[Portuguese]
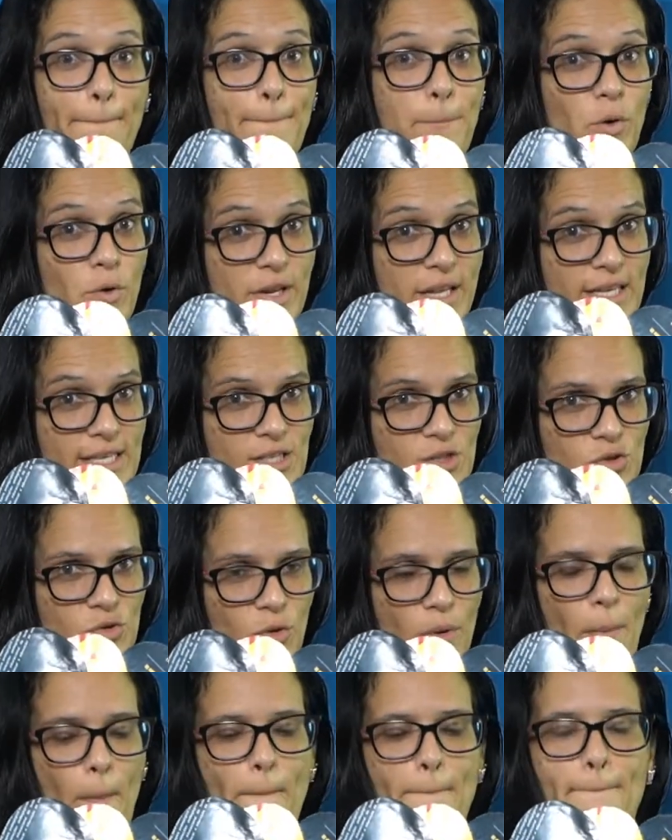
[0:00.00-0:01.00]
Por
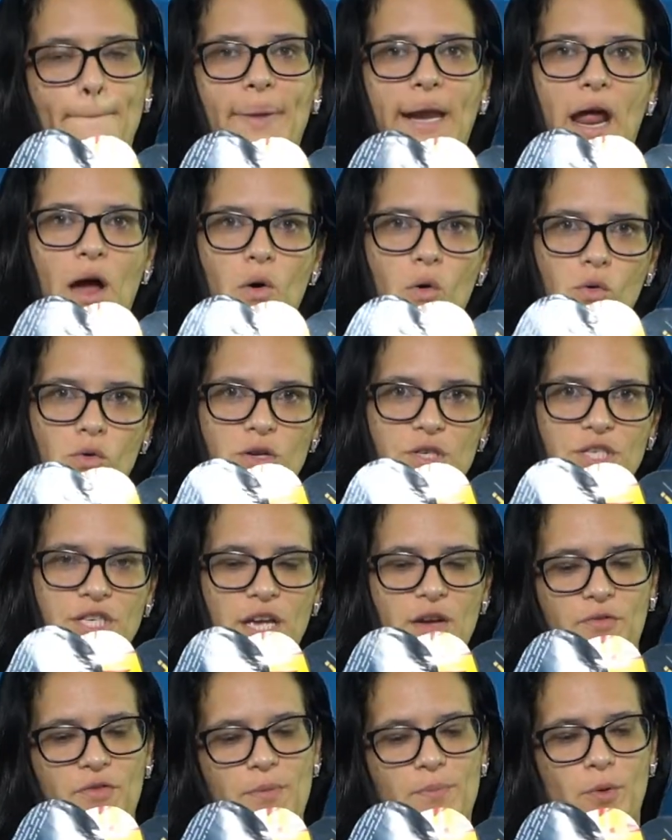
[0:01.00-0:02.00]
isso, para
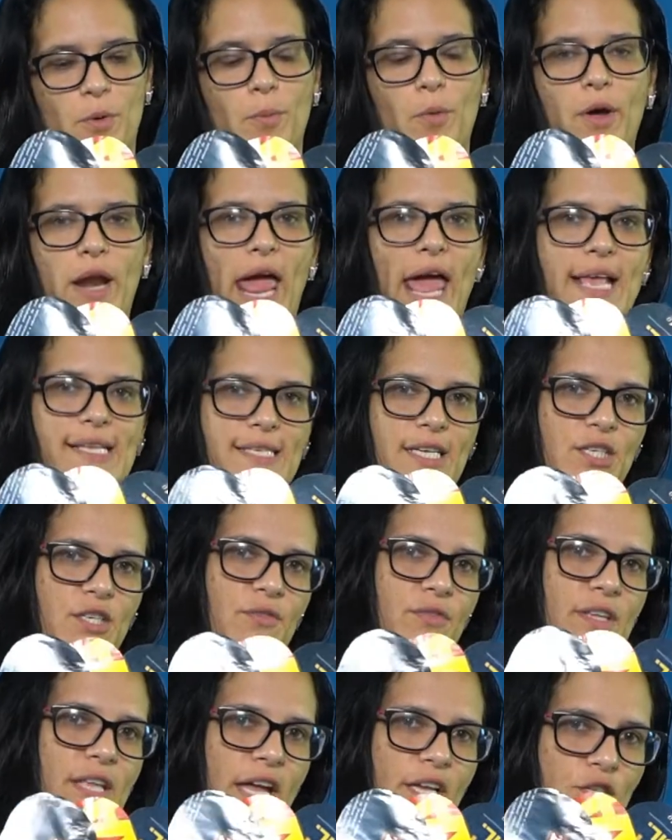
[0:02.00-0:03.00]
hoje eu vim propor essa
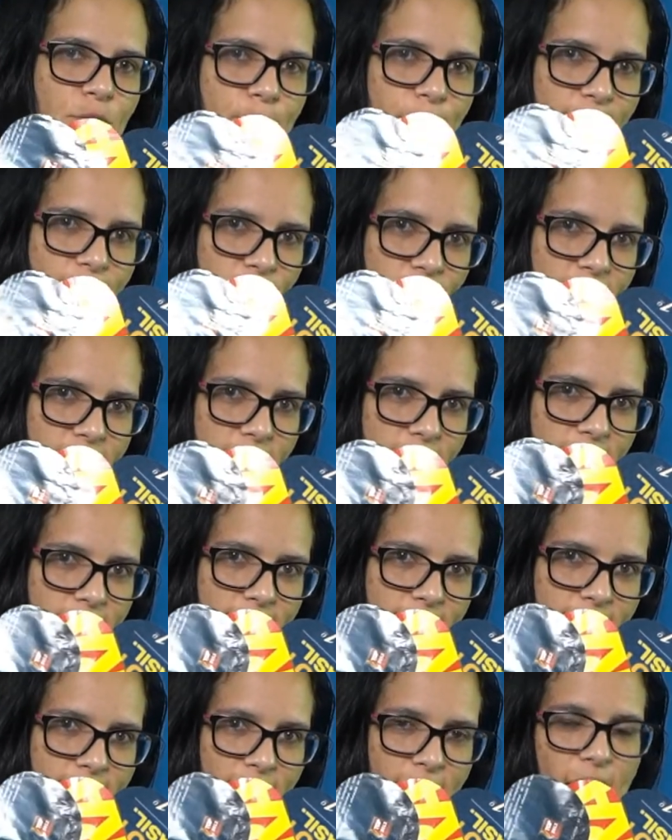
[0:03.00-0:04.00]
atividade para
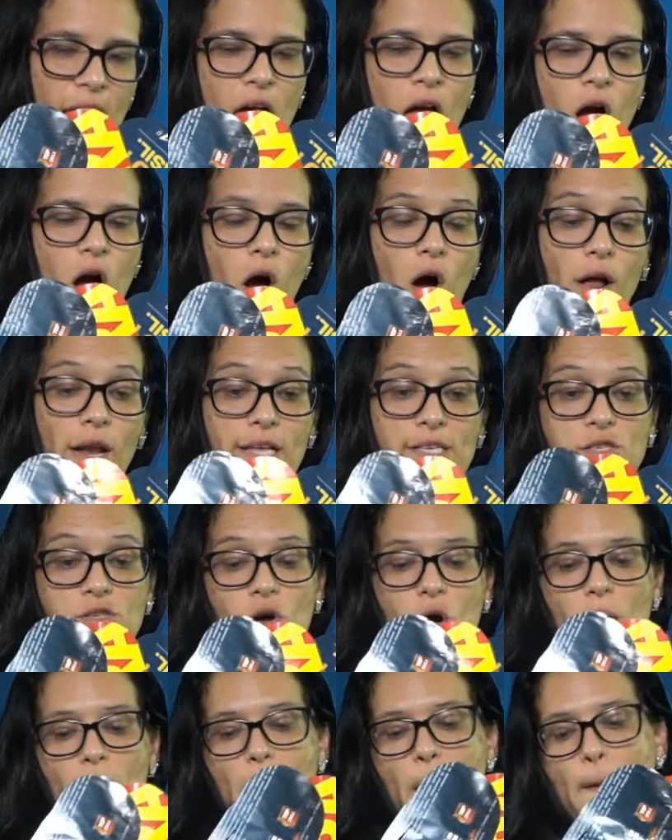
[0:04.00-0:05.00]
vocês. Olha
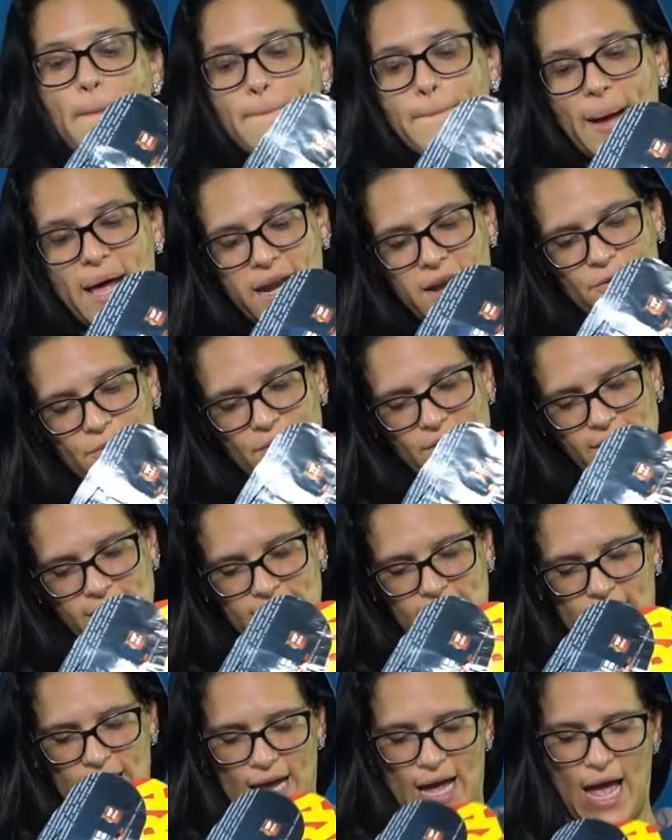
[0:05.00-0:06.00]
só, para
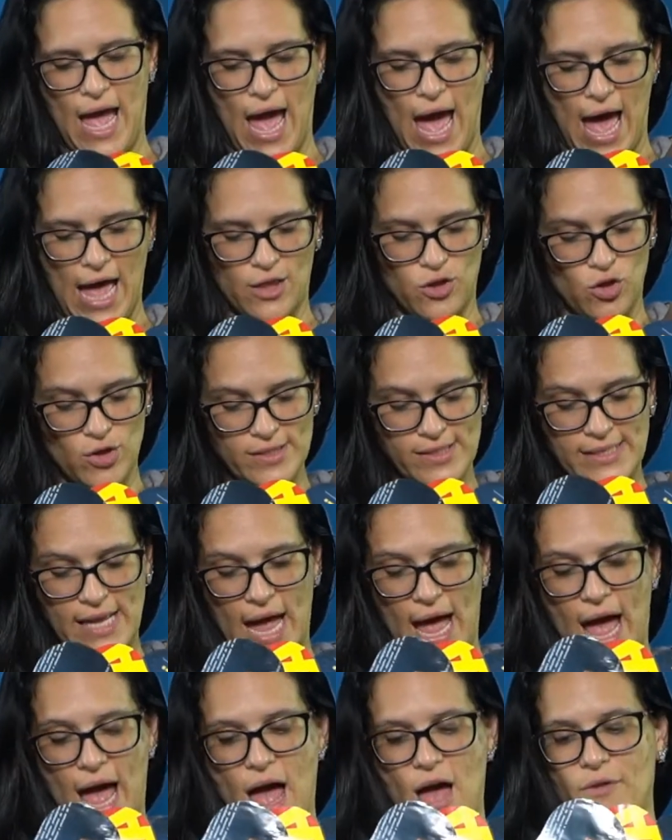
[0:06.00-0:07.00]
fazer a nossa
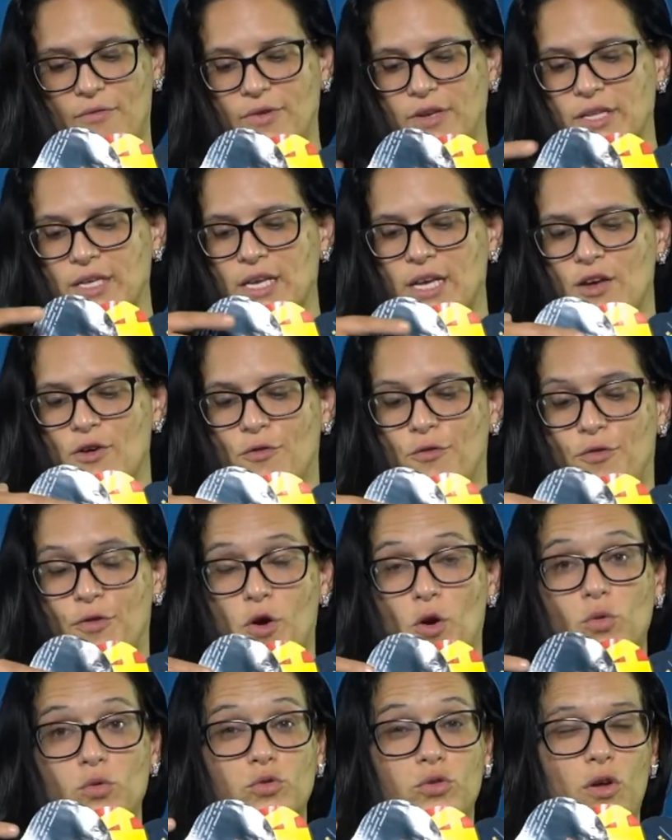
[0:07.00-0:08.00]
árvore
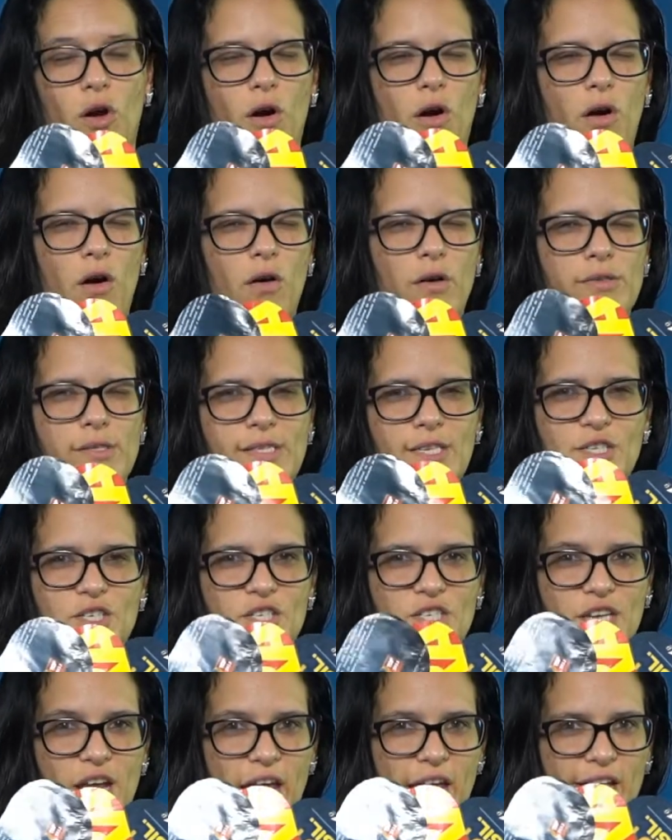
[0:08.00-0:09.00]
frondosa,
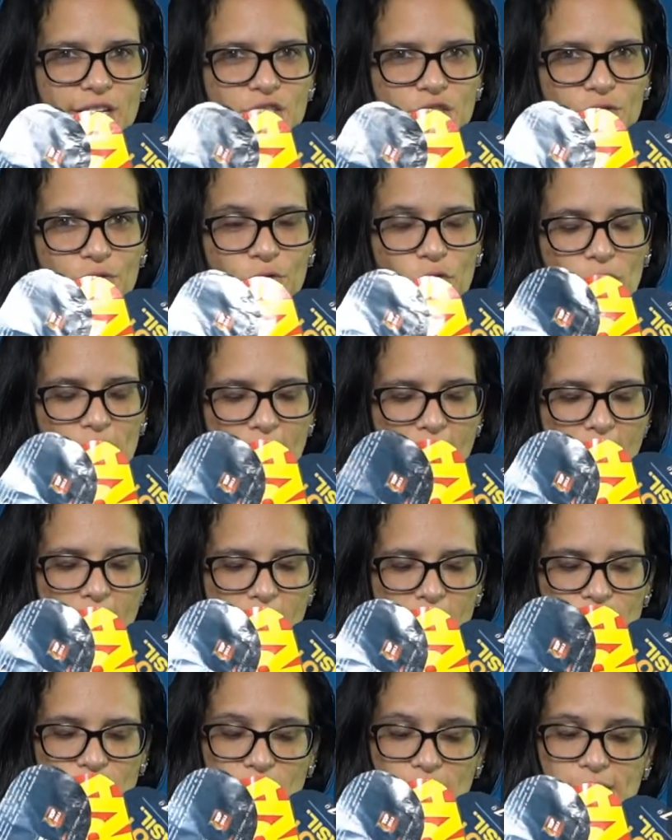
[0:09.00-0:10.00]
cheia de
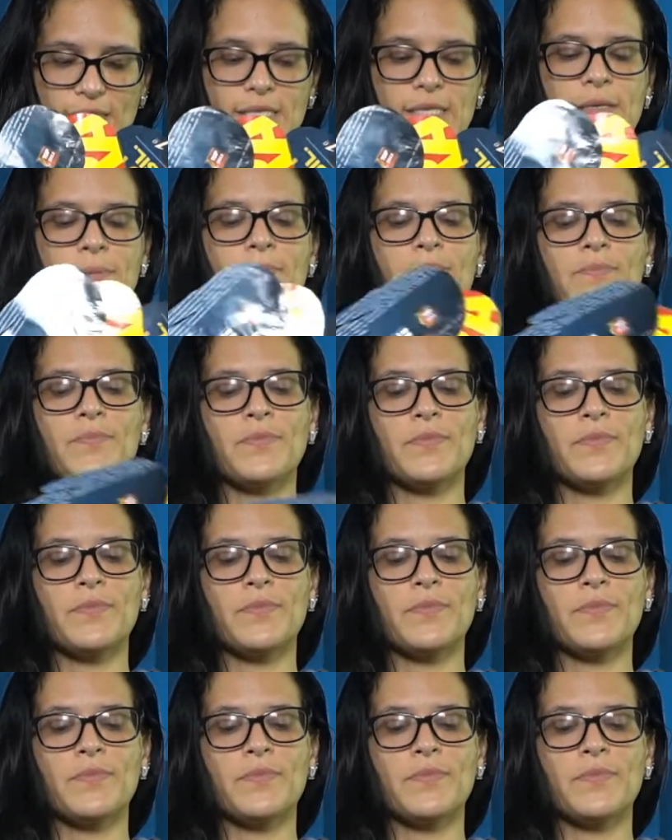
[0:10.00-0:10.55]
folhagens